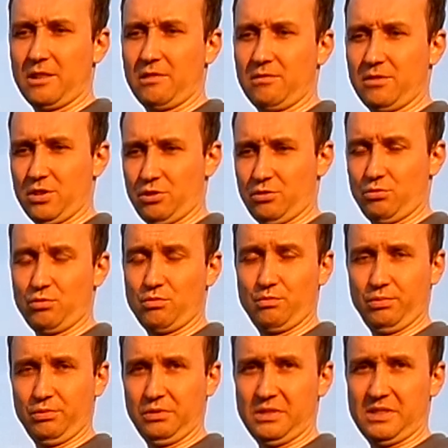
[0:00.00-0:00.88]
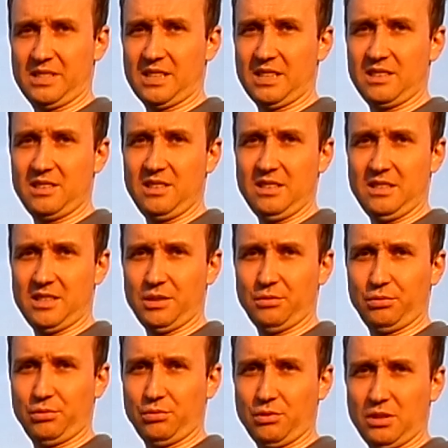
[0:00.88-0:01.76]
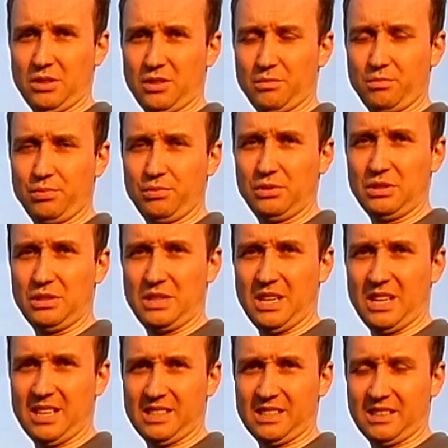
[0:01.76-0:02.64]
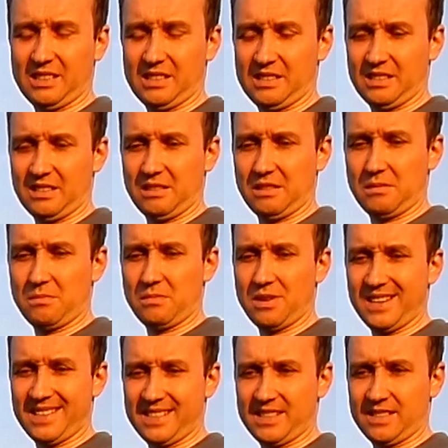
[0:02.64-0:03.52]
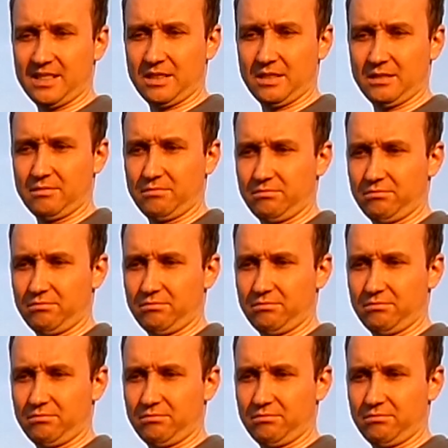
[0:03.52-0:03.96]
ваш дом будет садиться, все это будет трескаться, ломаться